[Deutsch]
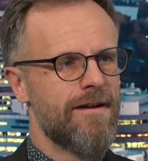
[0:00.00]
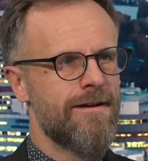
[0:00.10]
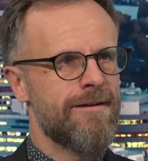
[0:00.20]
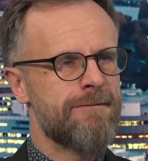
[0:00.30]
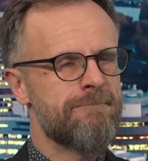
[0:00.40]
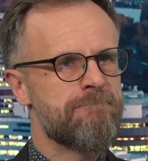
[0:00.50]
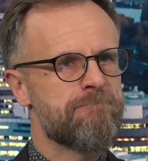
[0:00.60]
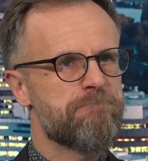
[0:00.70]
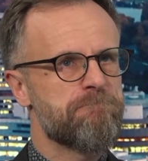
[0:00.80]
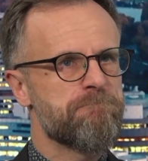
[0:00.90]

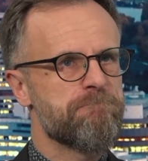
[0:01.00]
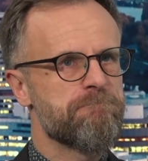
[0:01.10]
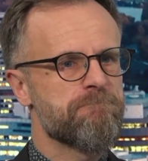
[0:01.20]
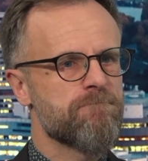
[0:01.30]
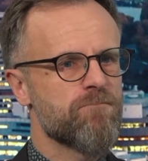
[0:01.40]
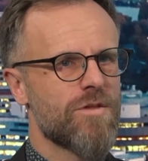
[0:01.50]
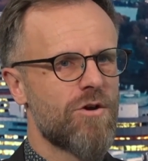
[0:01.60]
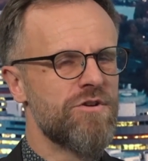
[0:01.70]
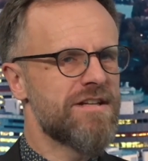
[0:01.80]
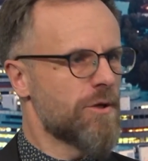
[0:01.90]
Ähm,
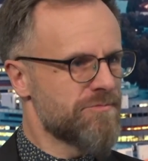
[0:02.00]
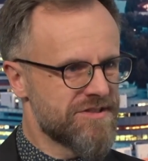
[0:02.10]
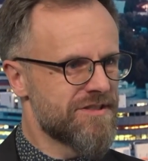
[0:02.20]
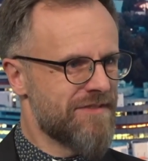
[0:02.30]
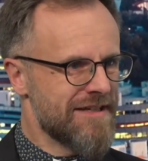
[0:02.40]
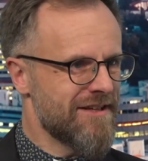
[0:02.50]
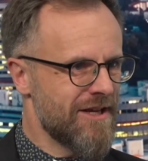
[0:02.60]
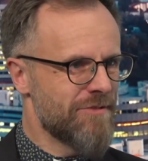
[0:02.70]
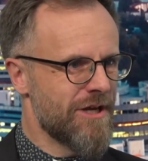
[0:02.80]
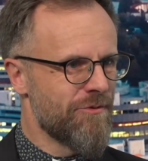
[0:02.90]
und ich glaube, das ist
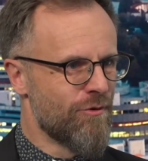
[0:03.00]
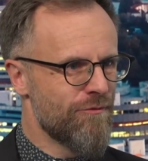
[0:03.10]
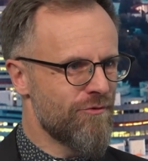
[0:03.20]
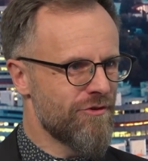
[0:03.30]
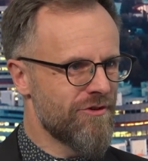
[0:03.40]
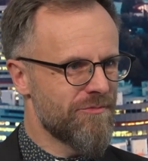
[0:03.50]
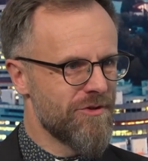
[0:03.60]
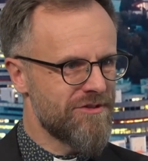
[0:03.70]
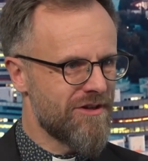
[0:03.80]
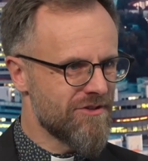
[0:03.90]
weiterhin meine Berufung. Und ich
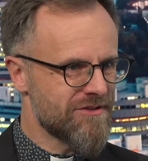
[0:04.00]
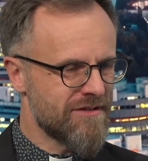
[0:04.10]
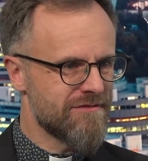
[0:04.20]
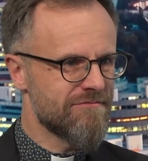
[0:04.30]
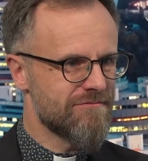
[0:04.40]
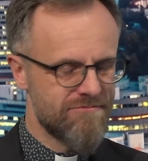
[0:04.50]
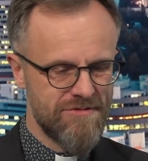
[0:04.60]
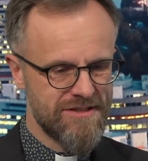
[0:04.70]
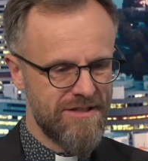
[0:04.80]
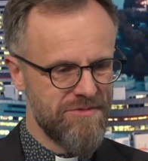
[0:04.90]
möchte auch dann,
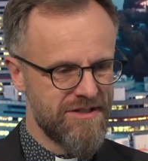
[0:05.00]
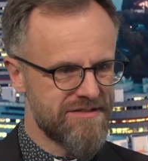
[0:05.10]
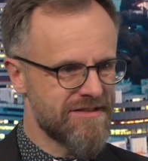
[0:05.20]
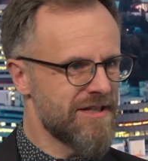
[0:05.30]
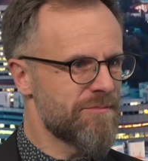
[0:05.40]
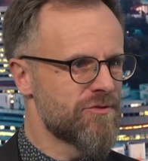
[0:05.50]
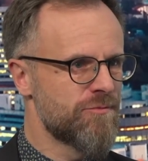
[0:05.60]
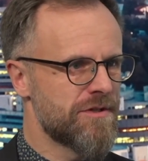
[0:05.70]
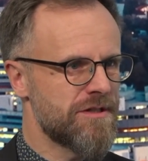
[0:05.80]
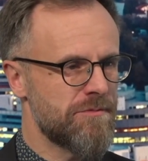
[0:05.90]
nachdem ich jetzt dann nicht mehr
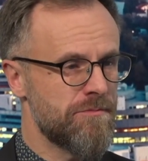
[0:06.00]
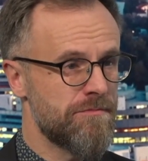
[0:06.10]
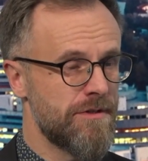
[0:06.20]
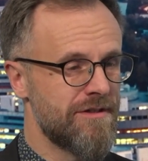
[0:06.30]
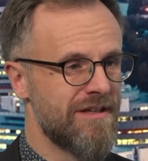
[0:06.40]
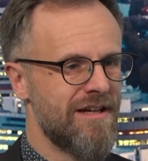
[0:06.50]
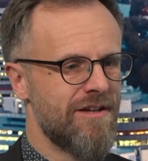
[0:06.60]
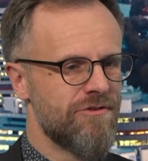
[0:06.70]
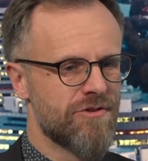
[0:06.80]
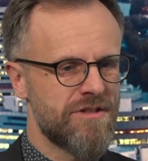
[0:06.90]
Superintendent bin,
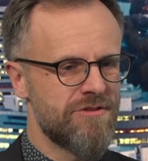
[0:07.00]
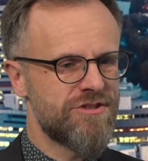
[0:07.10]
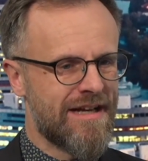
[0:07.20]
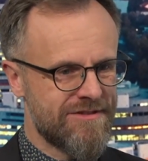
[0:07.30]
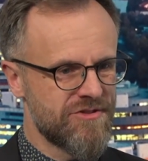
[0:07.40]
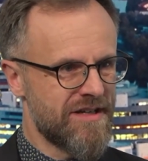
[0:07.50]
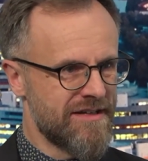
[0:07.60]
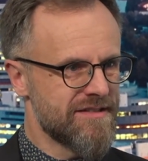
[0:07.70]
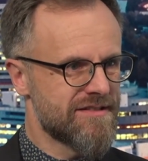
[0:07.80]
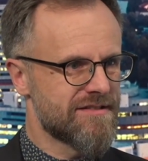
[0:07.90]
noch den Status
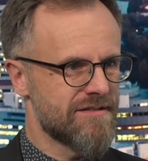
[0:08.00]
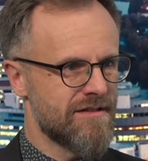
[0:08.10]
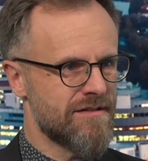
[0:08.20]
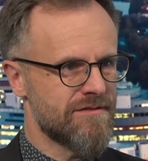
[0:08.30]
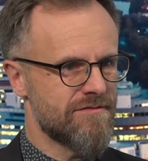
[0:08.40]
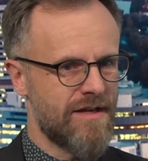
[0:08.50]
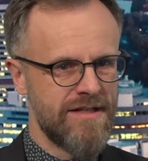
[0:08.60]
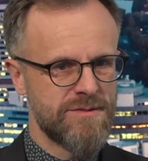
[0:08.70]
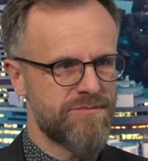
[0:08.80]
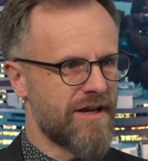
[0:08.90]
eines, äh,
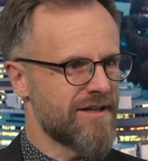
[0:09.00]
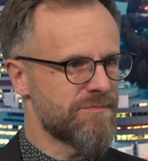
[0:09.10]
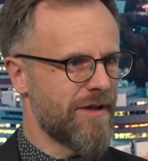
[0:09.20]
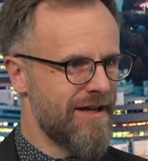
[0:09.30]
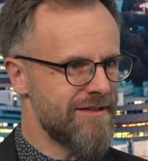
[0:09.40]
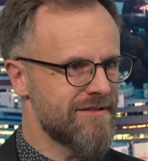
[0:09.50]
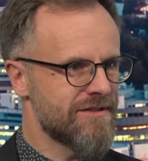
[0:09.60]
eines Pfarrers behalten.